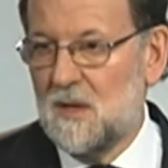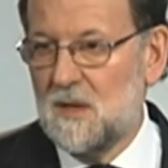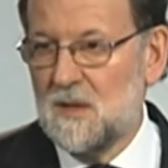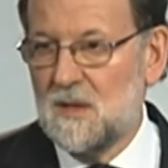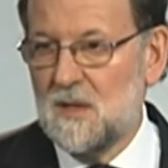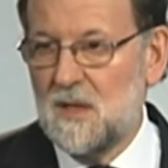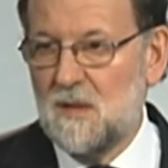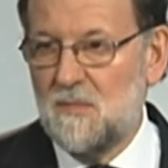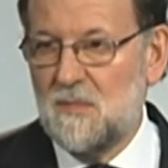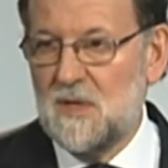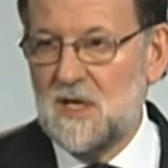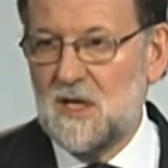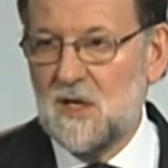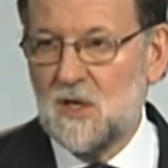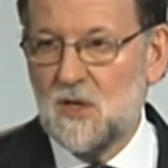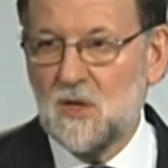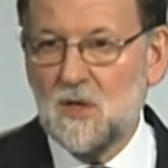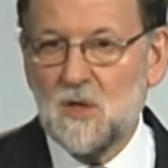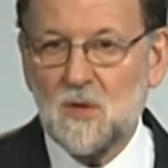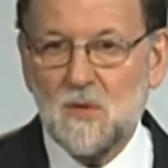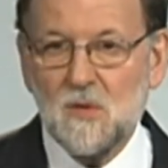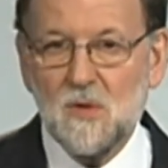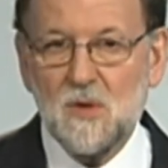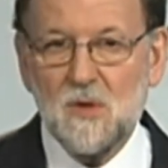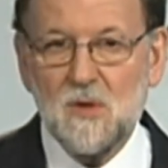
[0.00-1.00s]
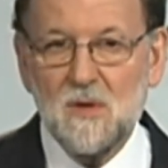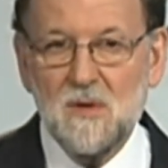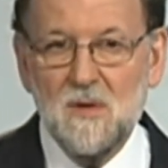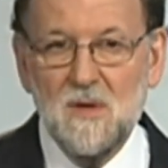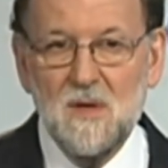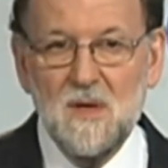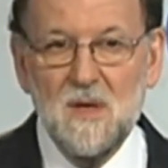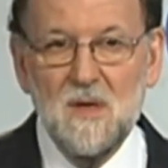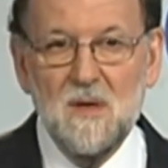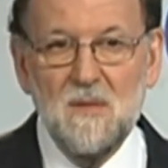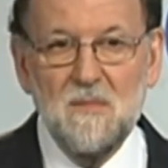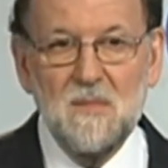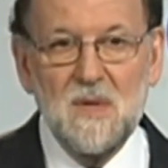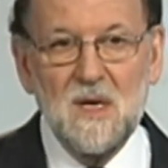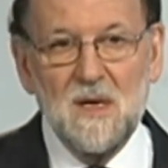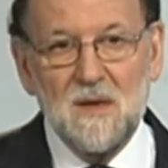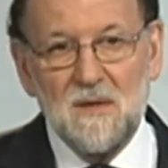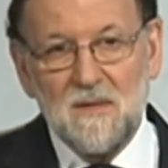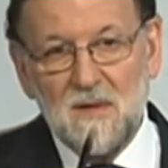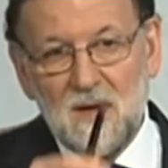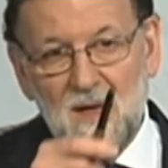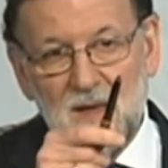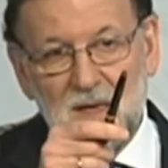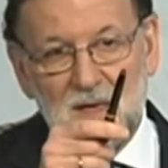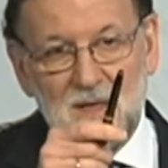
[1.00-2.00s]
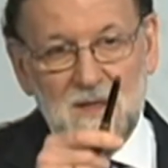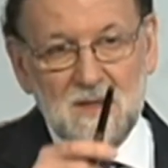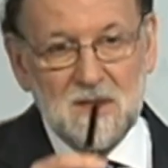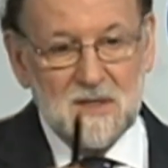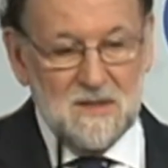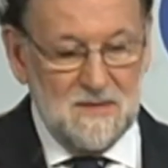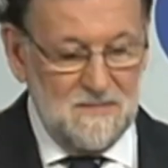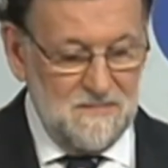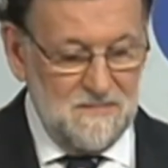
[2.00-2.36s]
de Ministros. Bien, adelante.